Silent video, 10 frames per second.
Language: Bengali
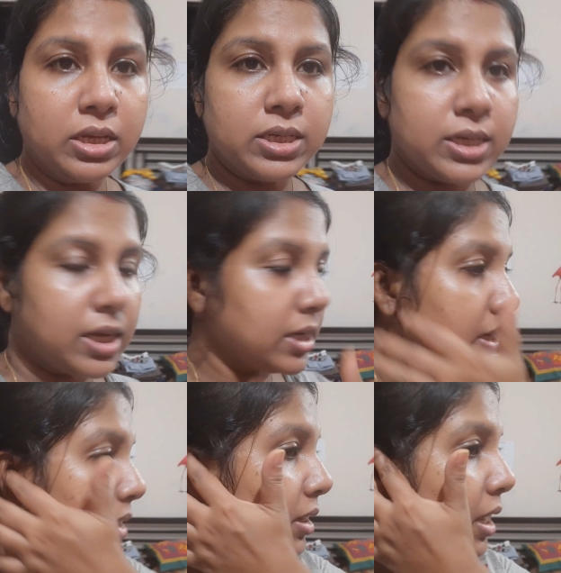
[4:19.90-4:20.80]
সেটা
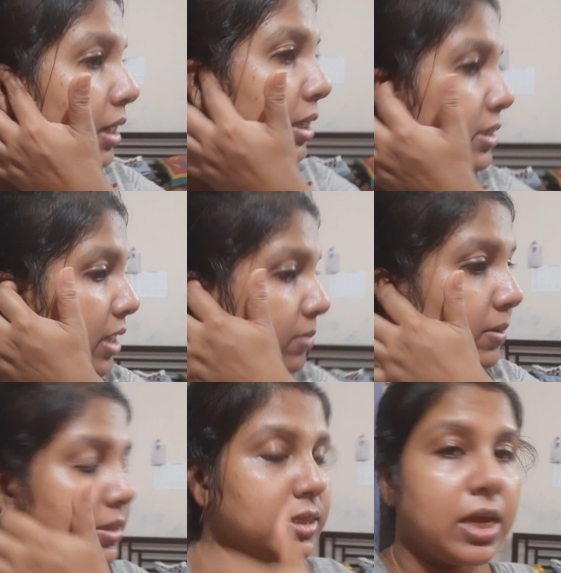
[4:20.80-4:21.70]
একটা কালকে চাপ
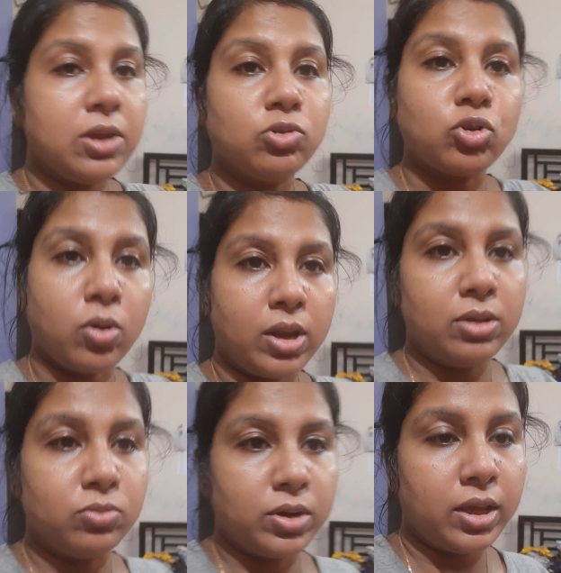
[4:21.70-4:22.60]
আছে যাই হোক
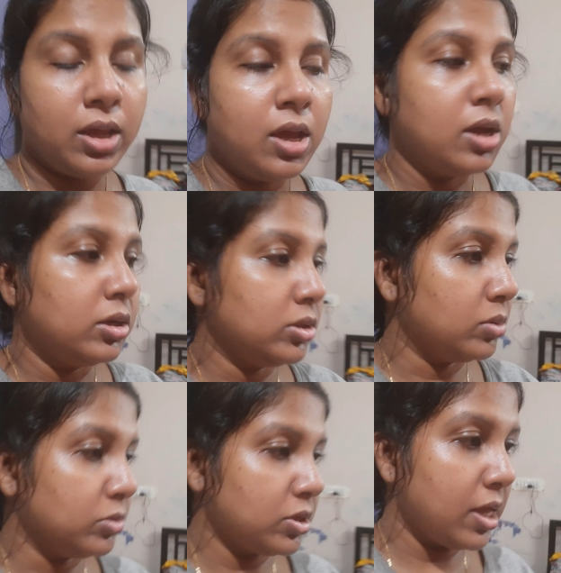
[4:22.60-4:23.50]
সকালে উঠে
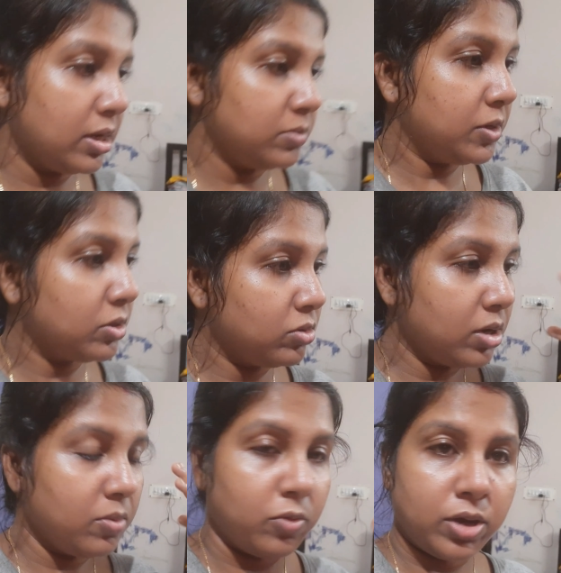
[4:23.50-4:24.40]
সমস্ত অ্যারেঞ্জমেন্ট
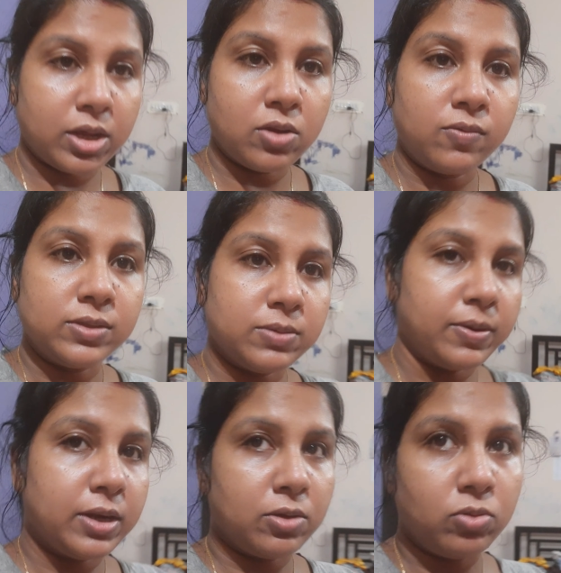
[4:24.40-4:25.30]
করে মহিনাকে অফিসে
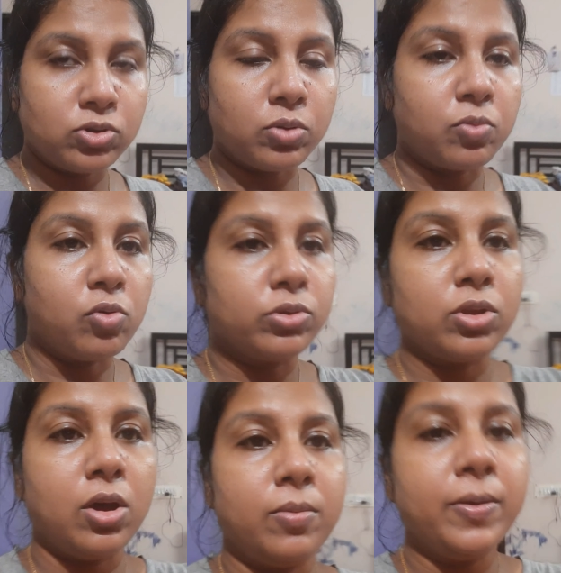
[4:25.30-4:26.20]
পাঠিয়ে এগুলো সব
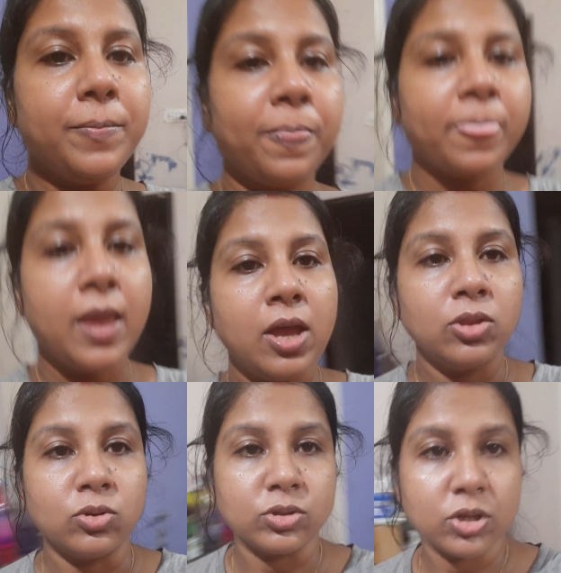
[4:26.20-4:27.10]
করতে হবে
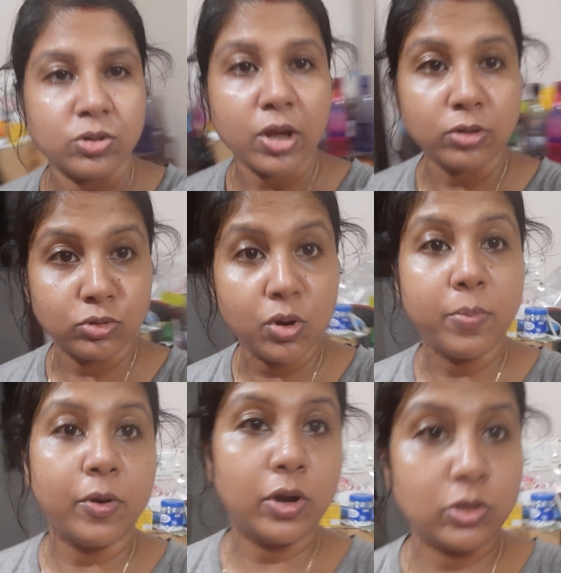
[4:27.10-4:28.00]
তো সেজন্য এখন
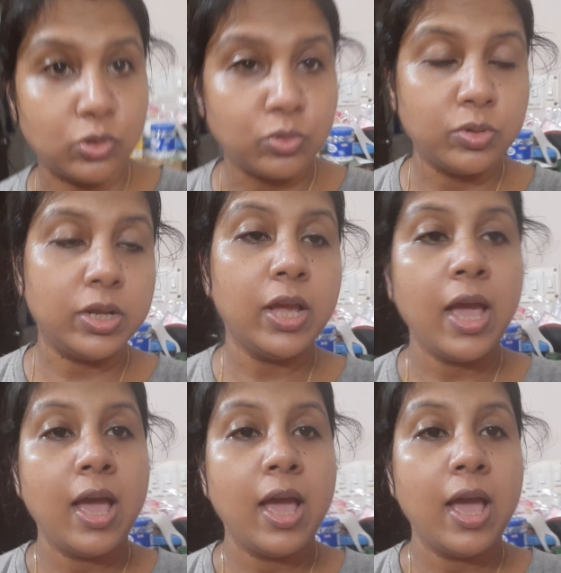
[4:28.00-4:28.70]
শুয়ে পড়াটা জরুরি